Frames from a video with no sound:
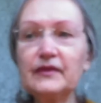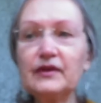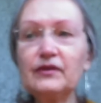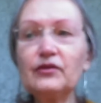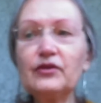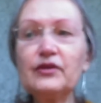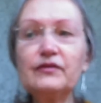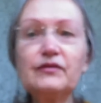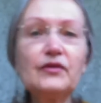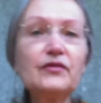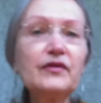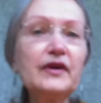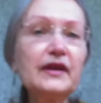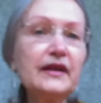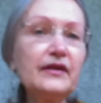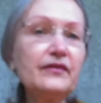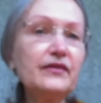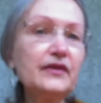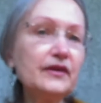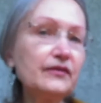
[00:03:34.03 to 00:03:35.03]
У него в
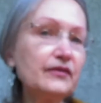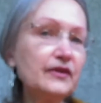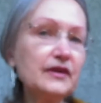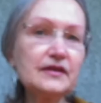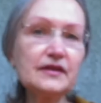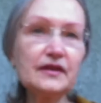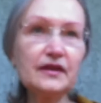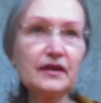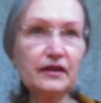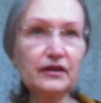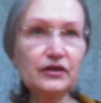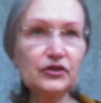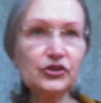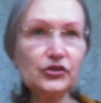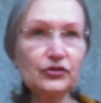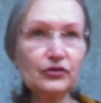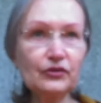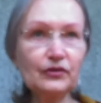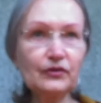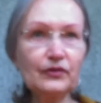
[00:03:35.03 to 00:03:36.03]
голове вы не знаете
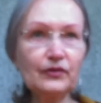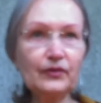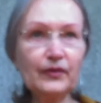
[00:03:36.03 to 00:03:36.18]
что.